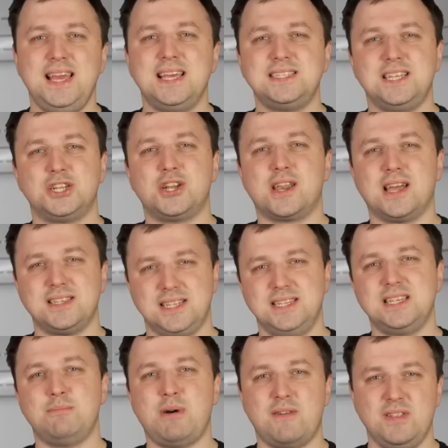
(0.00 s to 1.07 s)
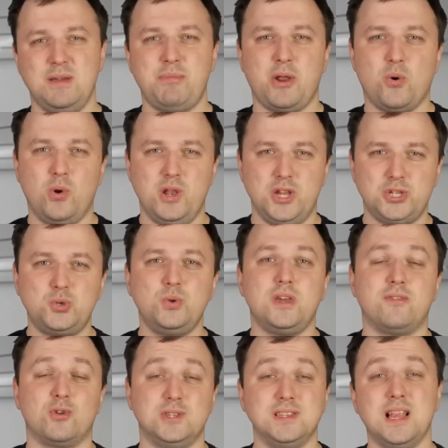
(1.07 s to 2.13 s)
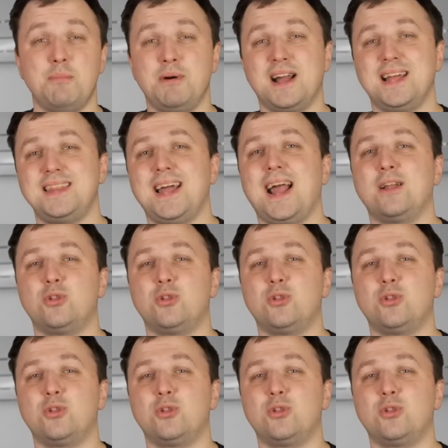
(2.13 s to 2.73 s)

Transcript: Есть даже разные забавные прикольные прикольные штуки, вроде лапы кота,